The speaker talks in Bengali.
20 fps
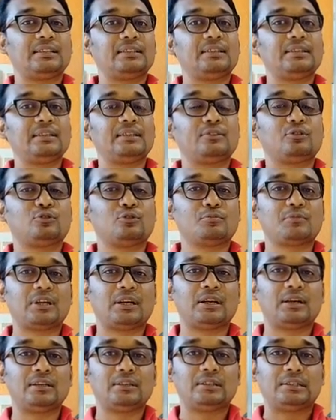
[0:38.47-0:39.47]
এতে
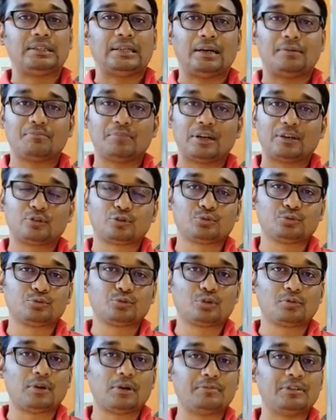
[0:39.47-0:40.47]
তোমরা নাম্বারও
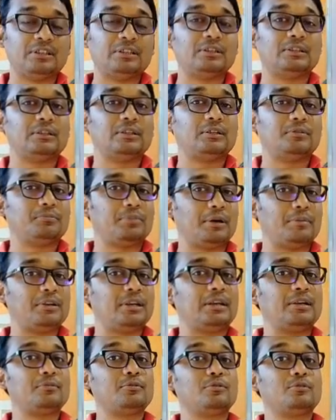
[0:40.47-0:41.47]
সুন্দরভাবে
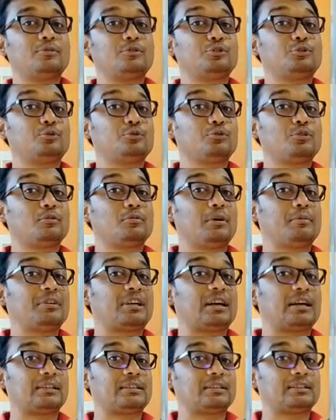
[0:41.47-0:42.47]
পাবে এবং
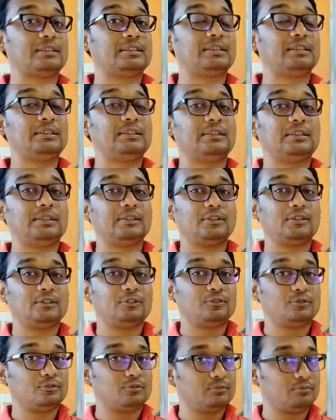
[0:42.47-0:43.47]
সুন্দরভাবে খাতাতে
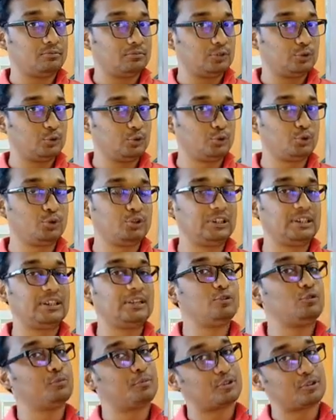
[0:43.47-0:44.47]

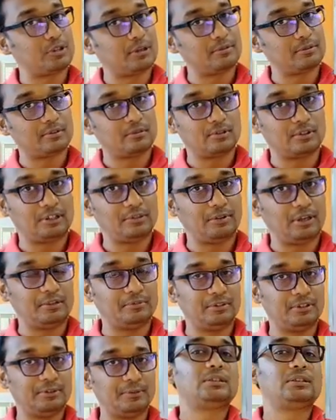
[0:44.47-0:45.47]
উত্তরটিকে উপস্থাপন করতে
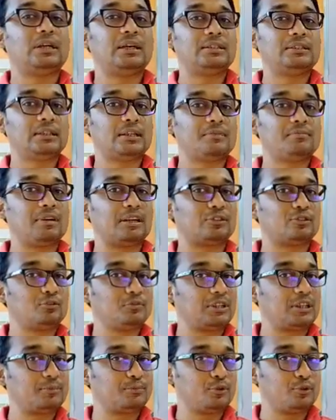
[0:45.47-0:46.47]
পারবে তাই যারা
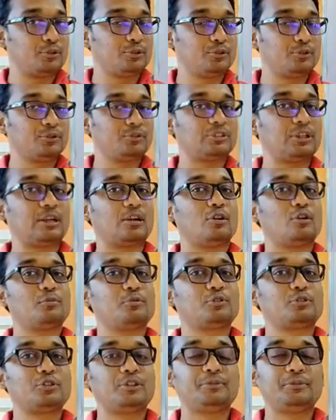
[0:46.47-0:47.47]
মাধ্যমিকে পড়ছো তারা
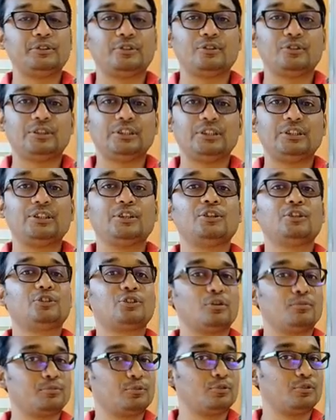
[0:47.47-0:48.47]
অবশ্যই ভিডিওটি
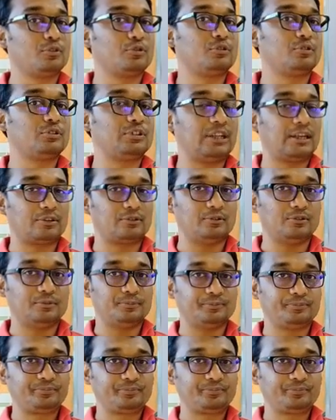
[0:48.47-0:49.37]
সম্পূর্ণ দেখো